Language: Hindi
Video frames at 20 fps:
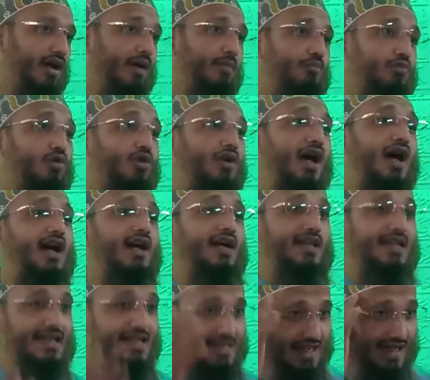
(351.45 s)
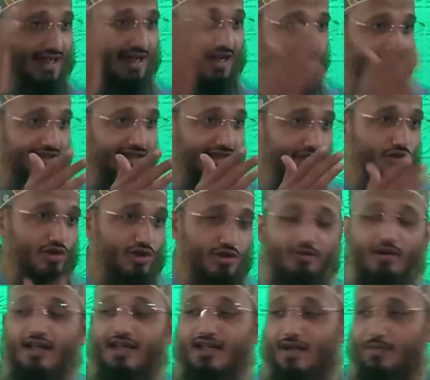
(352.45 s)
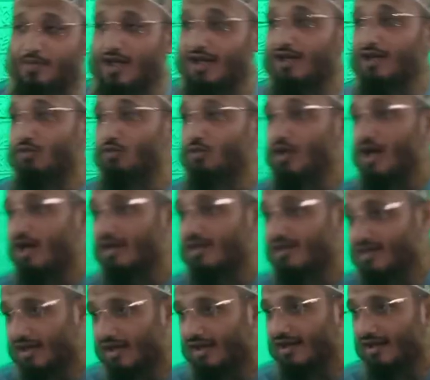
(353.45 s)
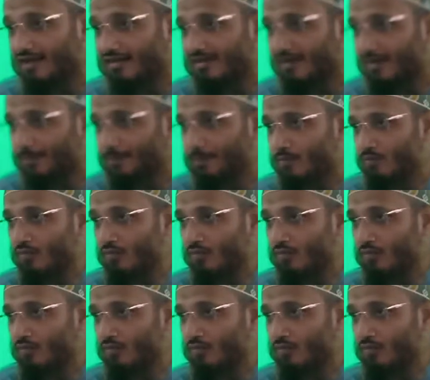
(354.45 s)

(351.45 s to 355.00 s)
हम गुनाह किसे कहते हैं एक तो सवाल ये भी है कि गुनाह किसे कहते हैं